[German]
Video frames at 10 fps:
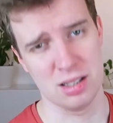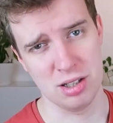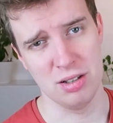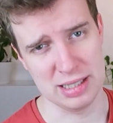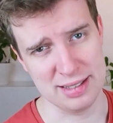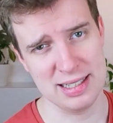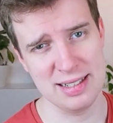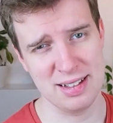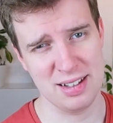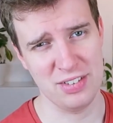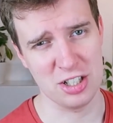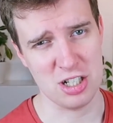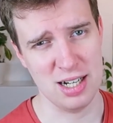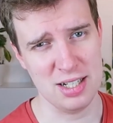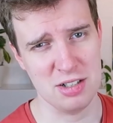Ja, toll, und jetzt redet sie sich wieder
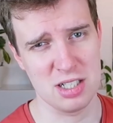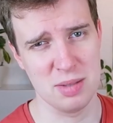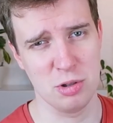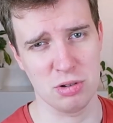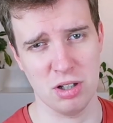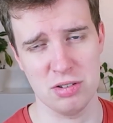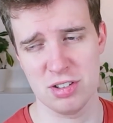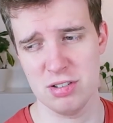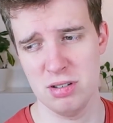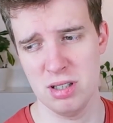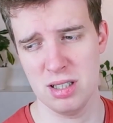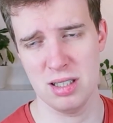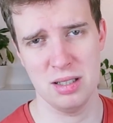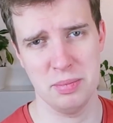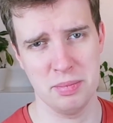schlecht und Tim guckt auch nur so,
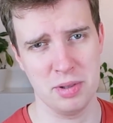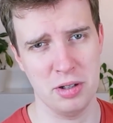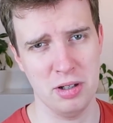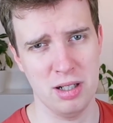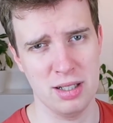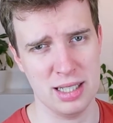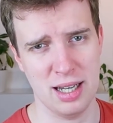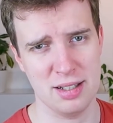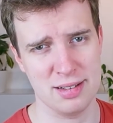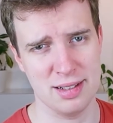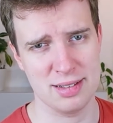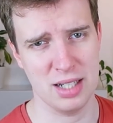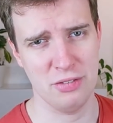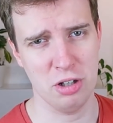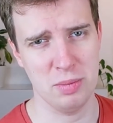ähm, Girl, ich halte es seit
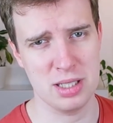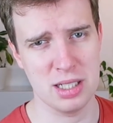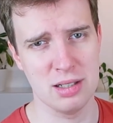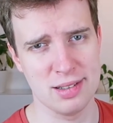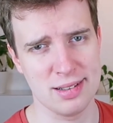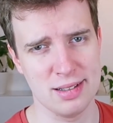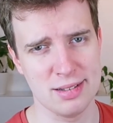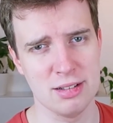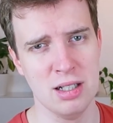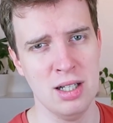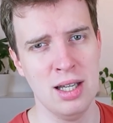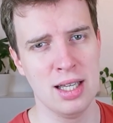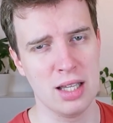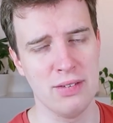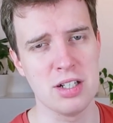drei Wochen mit dir aus. Also
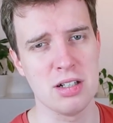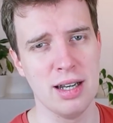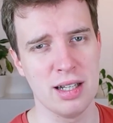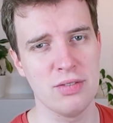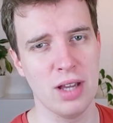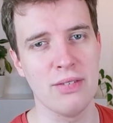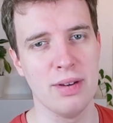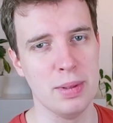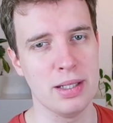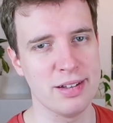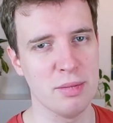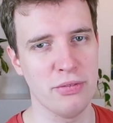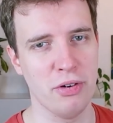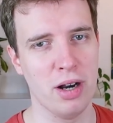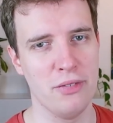ich wäre schon längst weg, wenn mich das
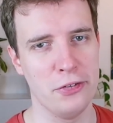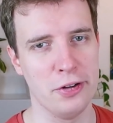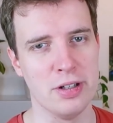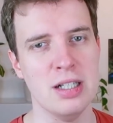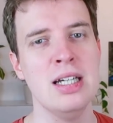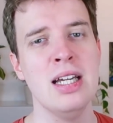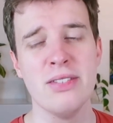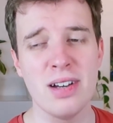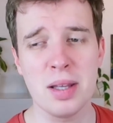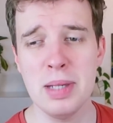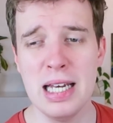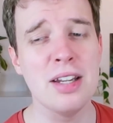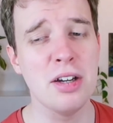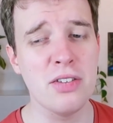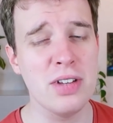überfordern würde. Was
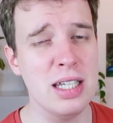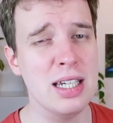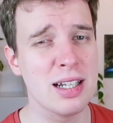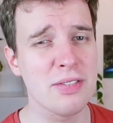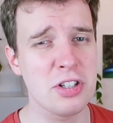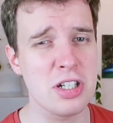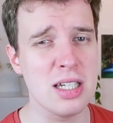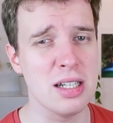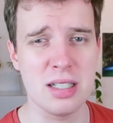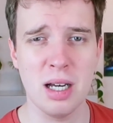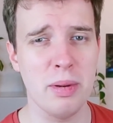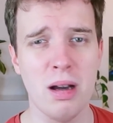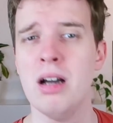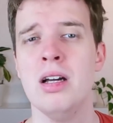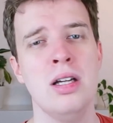Melina irgendwie nie ganz versteht,
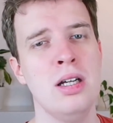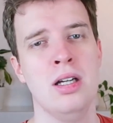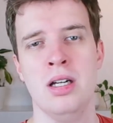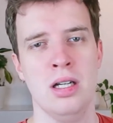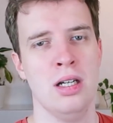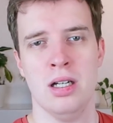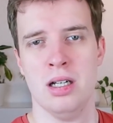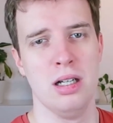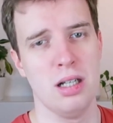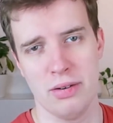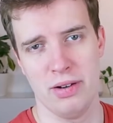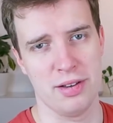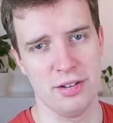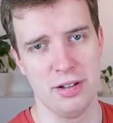aber ach, was